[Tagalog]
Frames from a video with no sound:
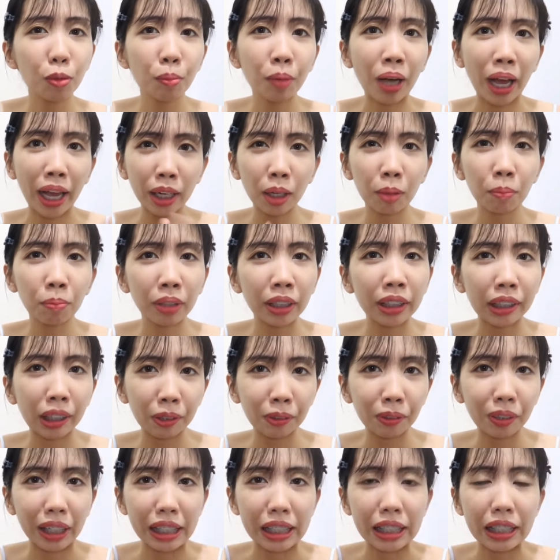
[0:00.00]
Siguro
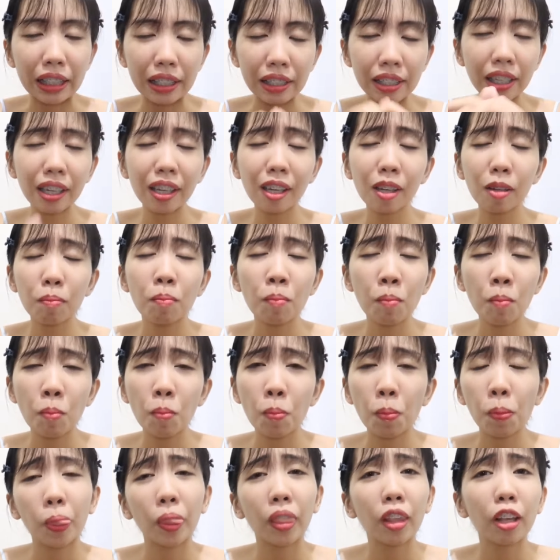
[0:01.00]
hanap din kayo guys.
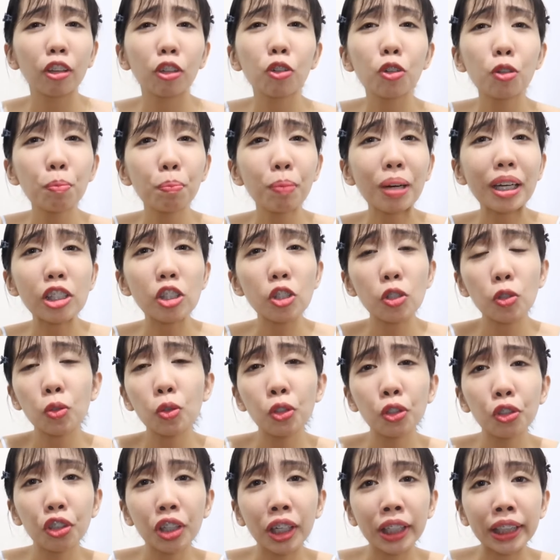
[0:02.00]
Kasi kung
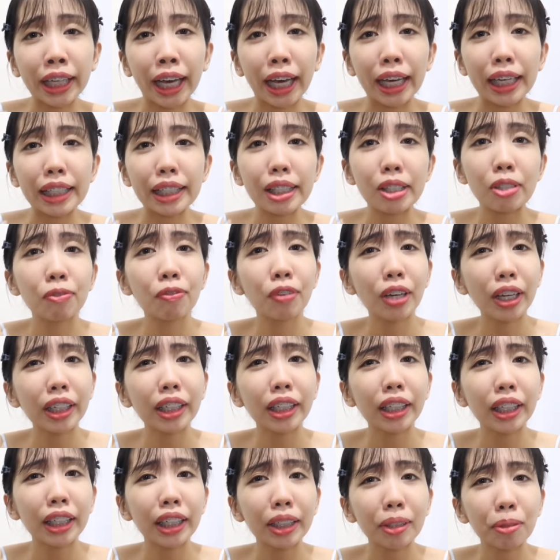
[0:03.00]
pang school nyo yan guys,
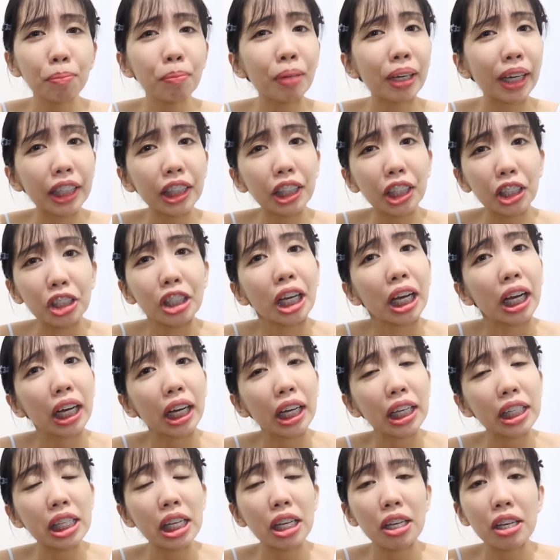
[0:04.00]
very
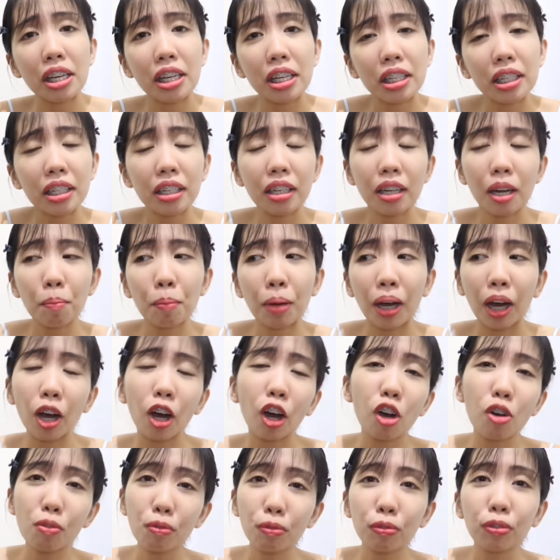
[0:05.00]
maganda siya. Kasi
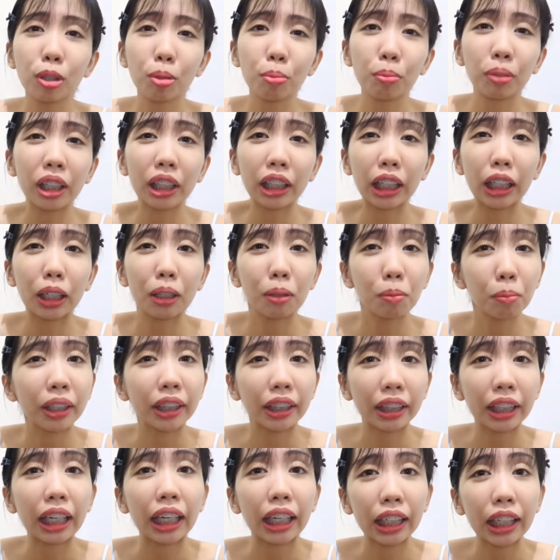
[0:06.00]
napaka-comfortable
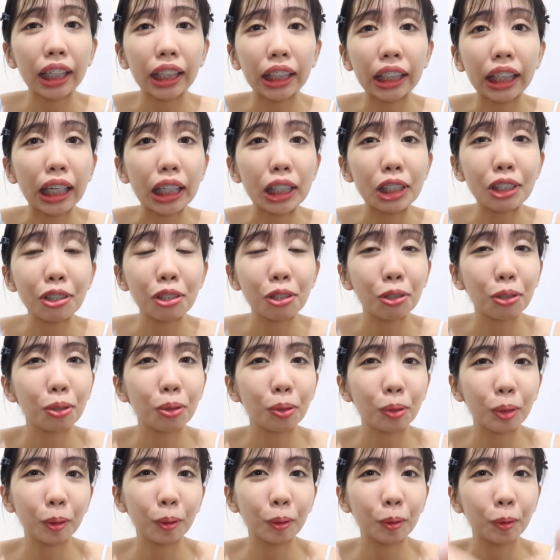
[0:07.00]
din naman talaga niya.
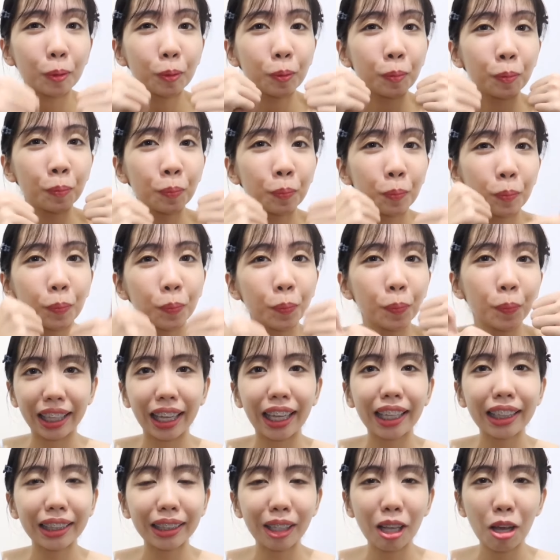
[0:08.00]
So,
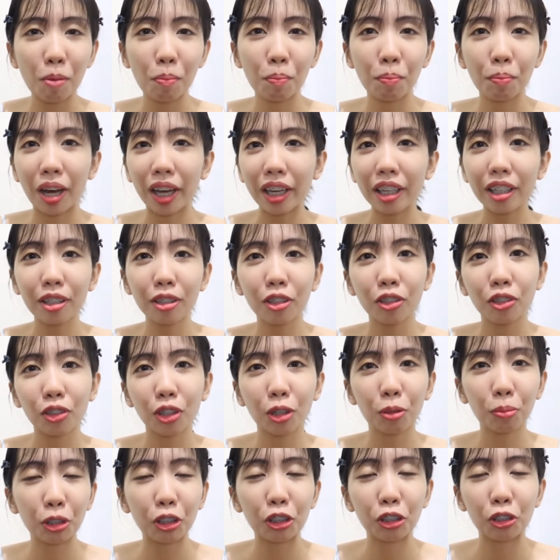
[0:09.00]
then
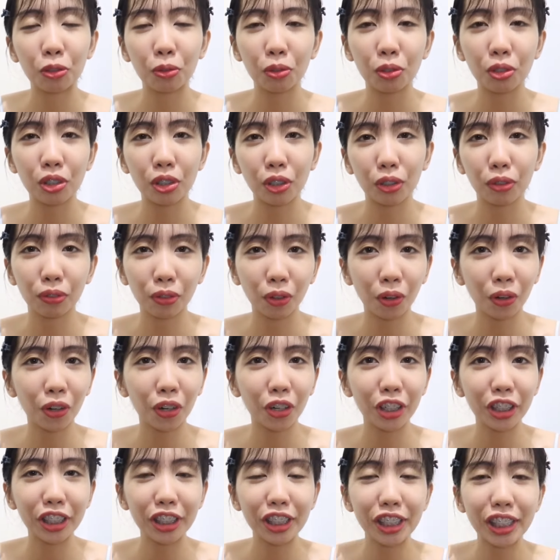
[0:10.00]
my rubber shoes
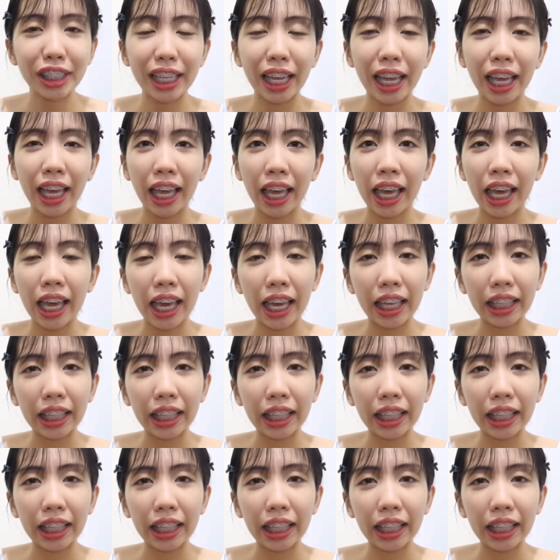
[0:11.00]
of course.